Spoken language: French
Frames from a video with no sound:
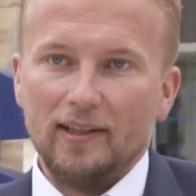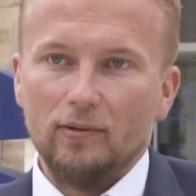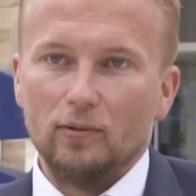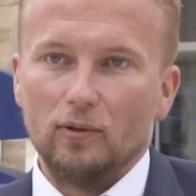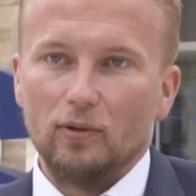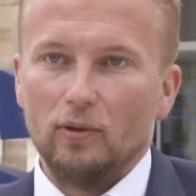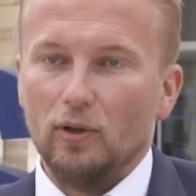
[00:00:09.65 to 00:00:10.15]

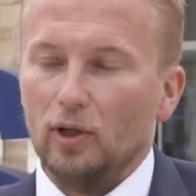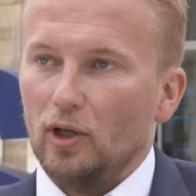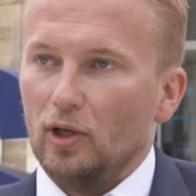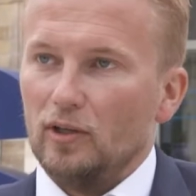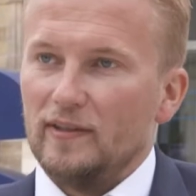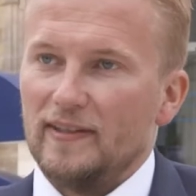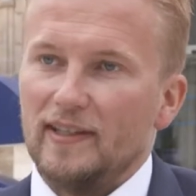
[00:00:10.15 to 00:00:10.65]
Donc
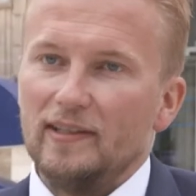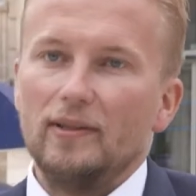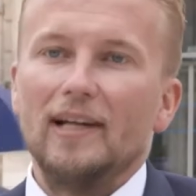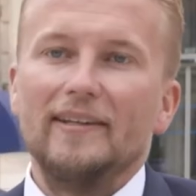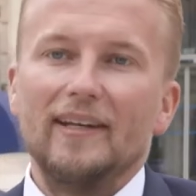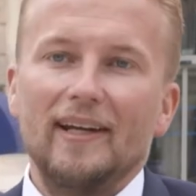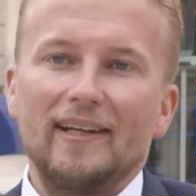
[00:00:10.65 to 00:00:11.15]
c'est une
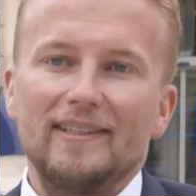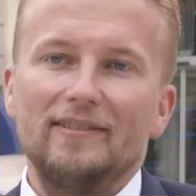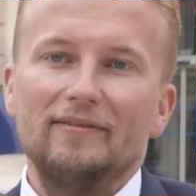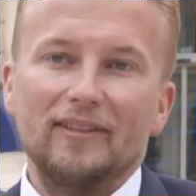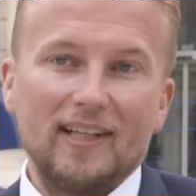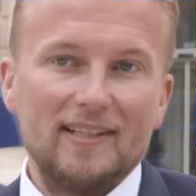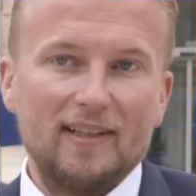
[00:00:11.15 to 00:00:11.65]

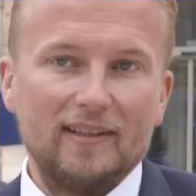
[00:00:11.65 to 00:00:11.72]
alternative très